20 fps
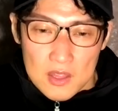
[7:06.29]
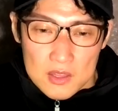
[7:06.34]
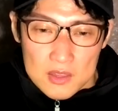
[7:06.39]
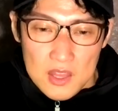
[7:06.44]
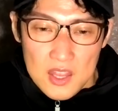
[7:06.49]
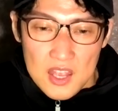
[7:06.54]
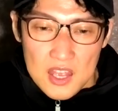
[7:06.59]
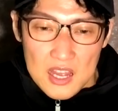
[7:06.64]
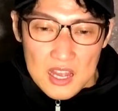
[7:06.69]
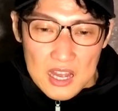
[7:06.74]

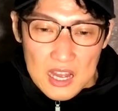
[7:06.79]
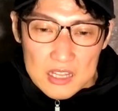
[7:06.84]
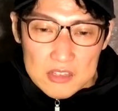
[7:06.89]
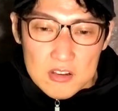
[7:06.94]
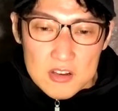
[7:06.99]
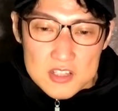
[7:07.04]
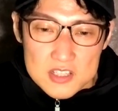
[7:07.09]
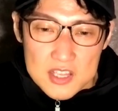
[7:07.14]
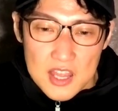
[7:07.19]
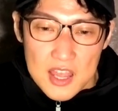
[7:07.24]
で、あ
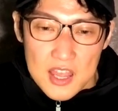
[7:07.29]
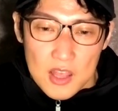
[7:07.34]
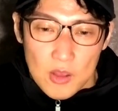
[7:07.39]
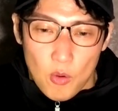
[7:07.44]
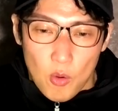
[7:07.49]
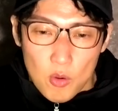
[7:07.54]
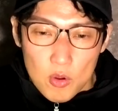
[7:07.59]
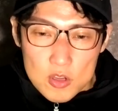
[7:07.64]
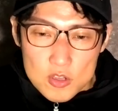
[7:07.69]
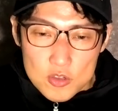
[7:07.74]
とですね、
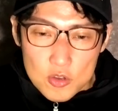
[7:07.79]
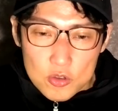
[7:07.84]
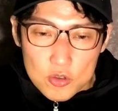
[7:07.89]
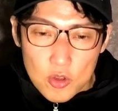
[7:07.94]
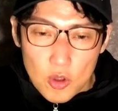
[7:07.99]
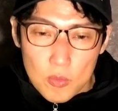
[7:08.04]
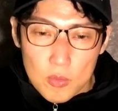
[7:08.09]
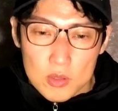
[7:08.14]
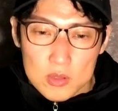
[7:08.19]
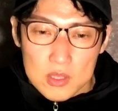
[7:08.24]
ここでちょっ
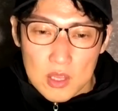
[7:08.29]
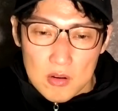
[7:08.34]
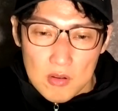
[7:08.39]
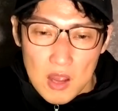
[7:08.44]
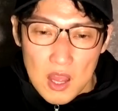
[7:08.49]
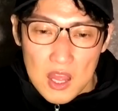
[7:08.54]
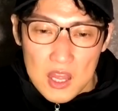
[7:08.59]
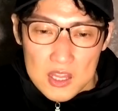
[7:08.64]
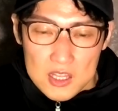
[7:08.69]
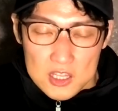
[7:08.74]
と思ったの
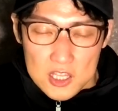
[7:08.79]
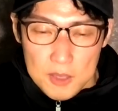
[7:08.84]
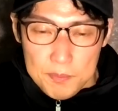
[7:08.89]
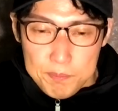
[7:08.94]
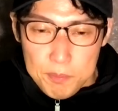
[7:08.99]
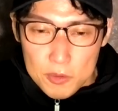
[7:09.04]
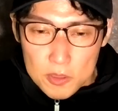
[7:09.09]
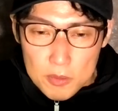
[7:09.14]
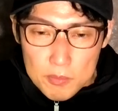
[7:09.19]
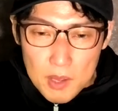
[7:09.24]
が、
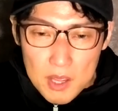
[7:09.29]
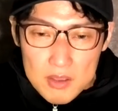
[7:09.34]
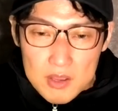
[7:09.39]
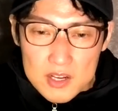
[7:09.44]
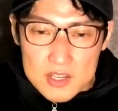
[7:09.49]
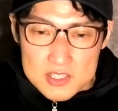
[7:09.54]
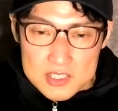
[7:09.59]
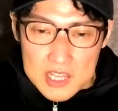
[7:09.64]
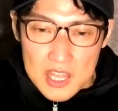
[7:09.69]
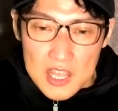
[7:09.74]
日本の場合は
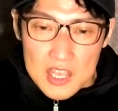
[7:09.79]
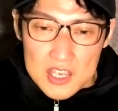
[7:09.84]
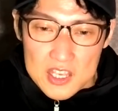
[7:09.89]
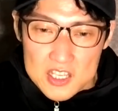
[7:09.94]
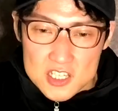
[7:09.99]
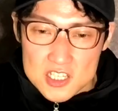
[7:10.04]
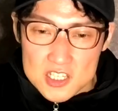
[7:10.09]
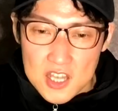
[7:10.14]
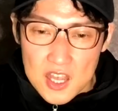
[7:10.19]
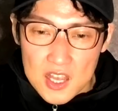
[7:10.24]
ですね、
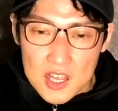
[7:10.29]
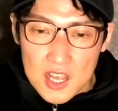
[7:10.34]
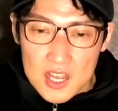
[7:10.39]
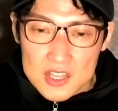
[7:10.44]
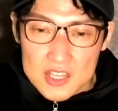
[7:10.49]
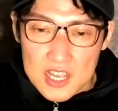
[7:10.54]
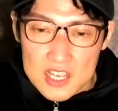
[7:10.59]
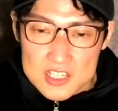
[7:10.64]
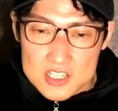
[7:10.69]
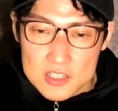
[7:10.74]
1年
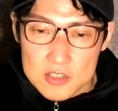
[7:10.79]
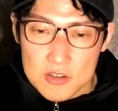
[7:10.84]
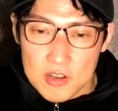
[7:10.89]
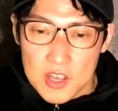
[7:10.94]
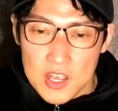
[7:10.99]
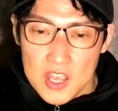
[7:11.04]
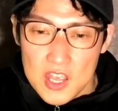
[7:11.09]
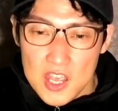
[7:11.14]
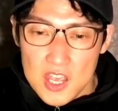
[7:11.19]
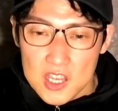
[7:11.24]
間で走
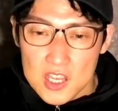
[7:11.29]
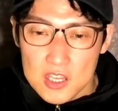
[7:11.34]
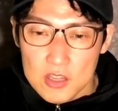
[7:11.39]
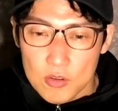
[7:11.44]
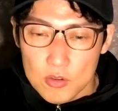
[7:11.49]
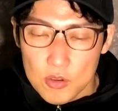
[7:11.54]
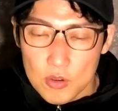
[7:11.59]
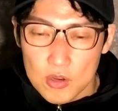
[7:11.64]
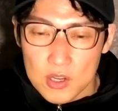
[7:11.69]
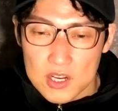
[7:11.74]
る平均
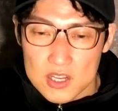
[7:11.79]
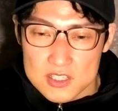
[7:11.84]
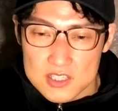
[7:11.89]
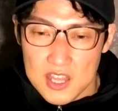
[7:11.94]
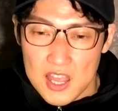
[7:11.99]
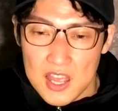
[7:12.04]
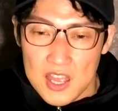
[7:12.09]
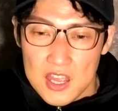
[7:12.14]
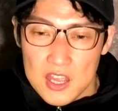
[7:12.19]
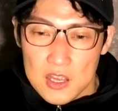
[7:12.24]
の距離がです
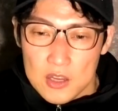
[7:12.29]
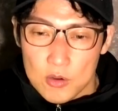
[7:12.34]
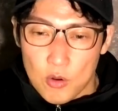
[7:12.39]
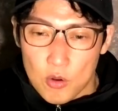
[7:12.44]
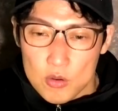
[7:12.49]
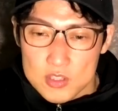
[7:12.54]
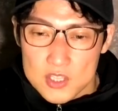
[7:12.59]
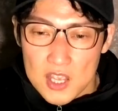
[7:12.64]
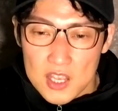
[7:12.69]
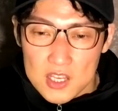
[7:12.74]
ね、
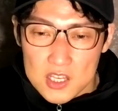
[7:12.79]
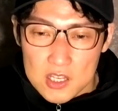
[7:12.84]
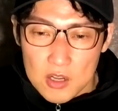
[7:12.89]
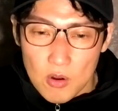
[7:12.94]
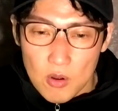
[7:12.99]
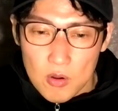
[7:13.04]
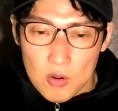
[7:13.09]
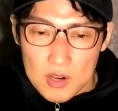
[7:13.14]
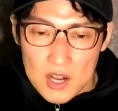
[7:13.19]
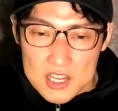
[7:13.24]
6000
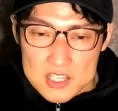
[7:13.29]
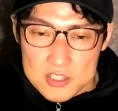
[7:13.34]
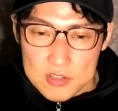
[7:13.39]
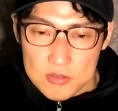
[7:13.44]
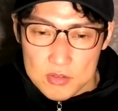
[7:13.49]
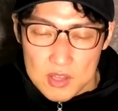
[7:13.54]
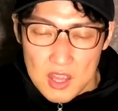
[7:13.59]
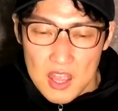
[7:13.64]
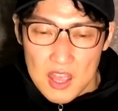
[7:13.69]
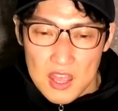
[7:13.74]
キロらし
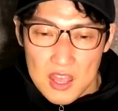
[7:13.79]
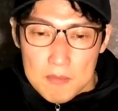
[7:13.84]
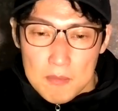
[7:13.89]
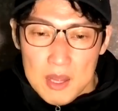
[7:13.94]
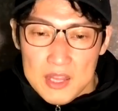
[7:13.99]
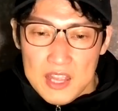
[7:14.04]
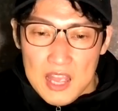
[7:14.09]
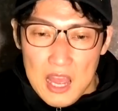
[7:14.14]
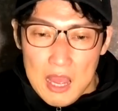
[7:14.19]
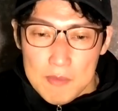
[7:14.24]
くて、
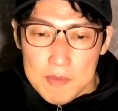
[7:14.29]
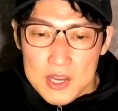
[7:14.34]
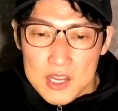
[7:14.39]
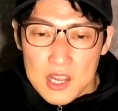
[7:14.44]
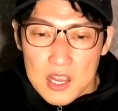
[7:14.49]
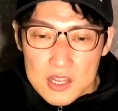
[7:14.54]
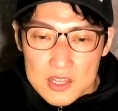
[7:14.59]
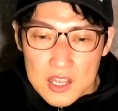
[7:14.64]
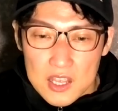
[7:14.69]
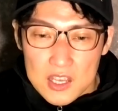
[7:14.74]
まあね、
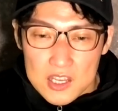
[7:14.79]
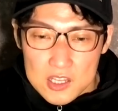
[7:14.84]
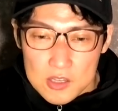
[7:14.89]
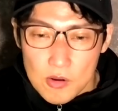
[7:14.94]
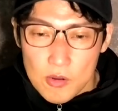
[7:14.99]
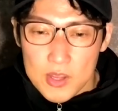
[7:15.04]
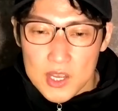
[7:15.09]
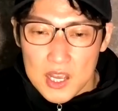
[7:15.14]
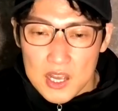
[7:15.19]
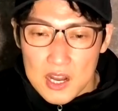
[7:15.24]
アメリカはね、
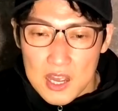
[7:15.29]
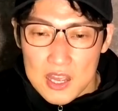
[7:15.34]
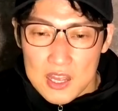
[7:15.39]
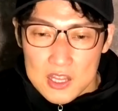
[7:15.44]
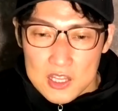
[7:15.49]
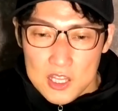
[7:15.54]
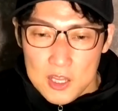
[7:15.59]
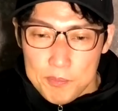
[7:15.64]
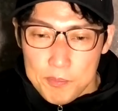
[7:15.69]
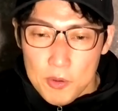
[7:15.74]
広いから、
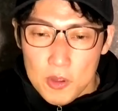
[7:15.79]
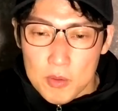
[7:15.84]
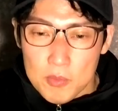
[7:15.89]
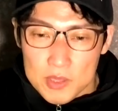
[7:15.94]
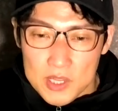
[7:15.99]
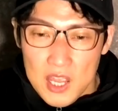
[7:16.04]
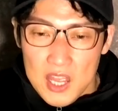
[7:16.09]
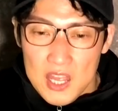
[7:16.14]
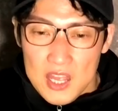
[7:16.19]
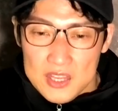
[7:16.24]
日本より
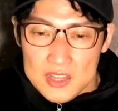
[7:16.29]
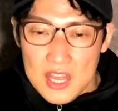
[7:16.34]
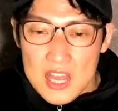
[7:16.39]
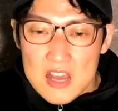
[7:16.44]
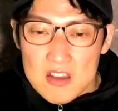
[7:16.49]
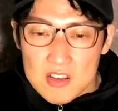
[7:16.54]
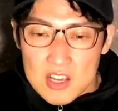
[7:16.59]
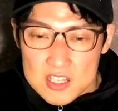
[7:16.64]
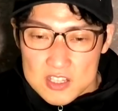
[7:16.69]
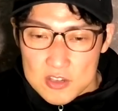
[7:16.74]
もね、
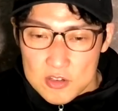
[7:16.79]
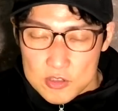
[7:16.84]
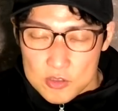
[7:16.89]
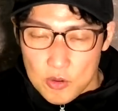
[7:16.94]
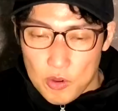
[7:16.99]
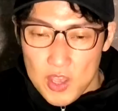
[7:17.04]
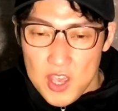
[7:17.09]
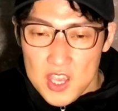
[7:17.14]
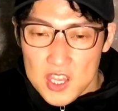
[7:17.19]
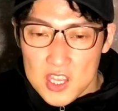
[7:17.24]
長く走る
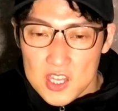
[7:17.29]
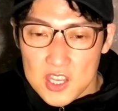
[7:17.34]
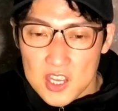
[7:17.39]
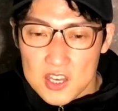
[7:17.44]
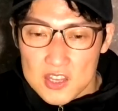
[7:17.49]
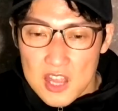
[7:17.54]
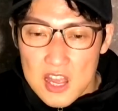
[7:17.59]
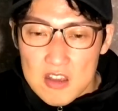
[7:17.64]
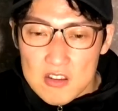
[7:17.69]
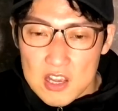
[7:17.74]
人、平均的
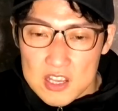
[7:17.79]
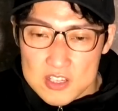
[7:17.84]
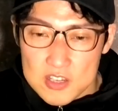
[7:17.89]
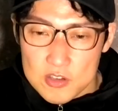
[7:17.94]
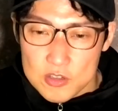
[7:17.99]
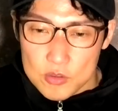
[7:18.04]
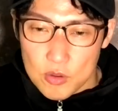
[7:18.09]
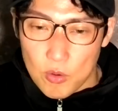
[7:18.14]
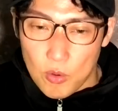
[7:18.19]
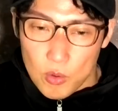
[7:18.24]
に長く走
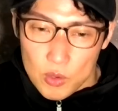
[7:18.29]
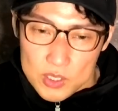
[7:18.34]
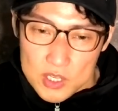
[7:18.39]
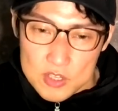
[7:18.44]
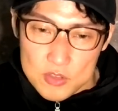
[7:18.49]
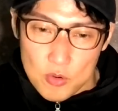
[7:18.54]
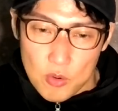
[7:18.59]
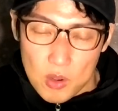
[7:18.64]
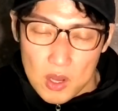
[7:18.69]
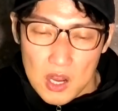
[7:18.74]
る人多い
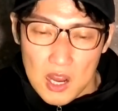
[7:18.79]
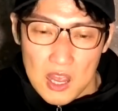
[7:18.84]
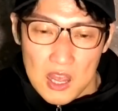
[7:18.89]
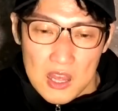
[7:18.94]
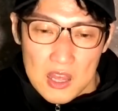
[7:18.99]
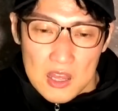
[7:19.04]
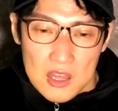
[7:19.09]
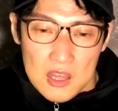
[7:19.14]
でしょうから、